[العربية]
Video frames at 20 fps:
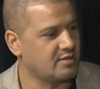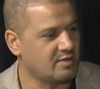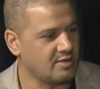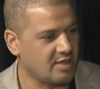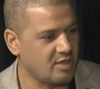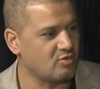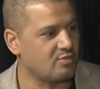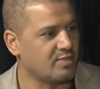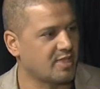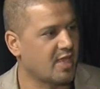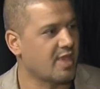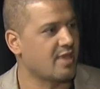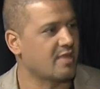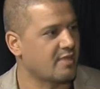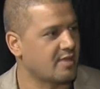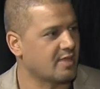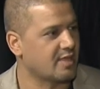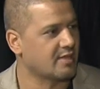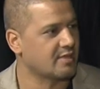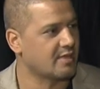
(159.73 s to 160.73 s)
الى يومنا
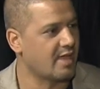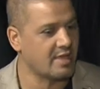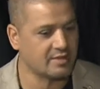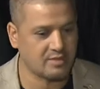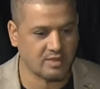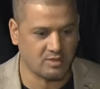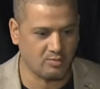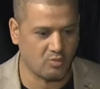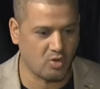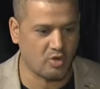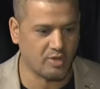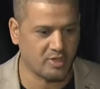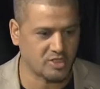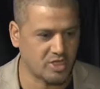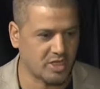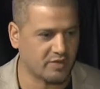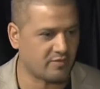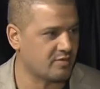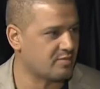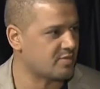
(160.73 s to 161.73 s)
هذا يعني عدد
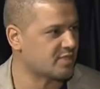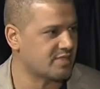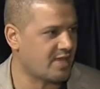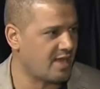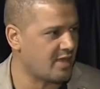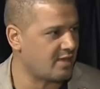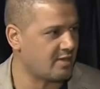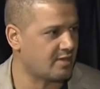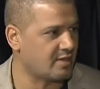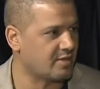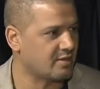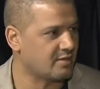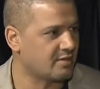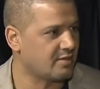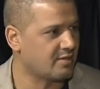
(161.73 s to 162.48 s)
المخرجات في المسرح قليل